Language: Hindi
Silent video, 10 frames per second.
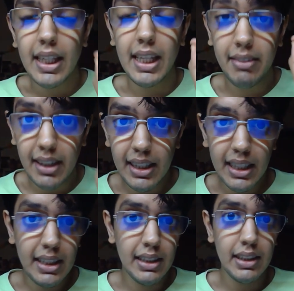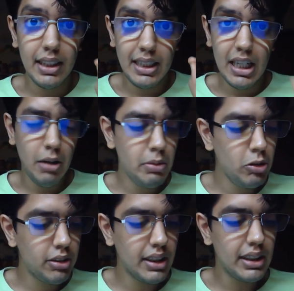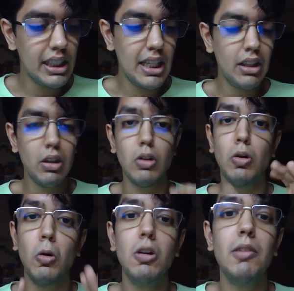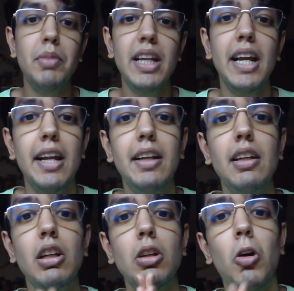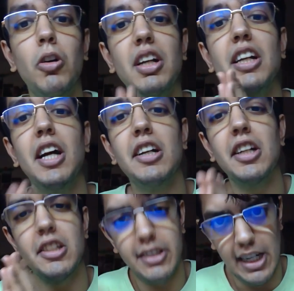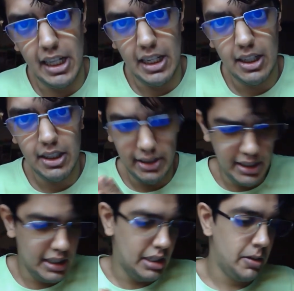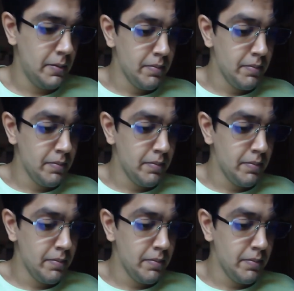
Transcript: इसी के लिए हम यूज़ करते हैं डोंट बी इन योर नट शेल जी हाँ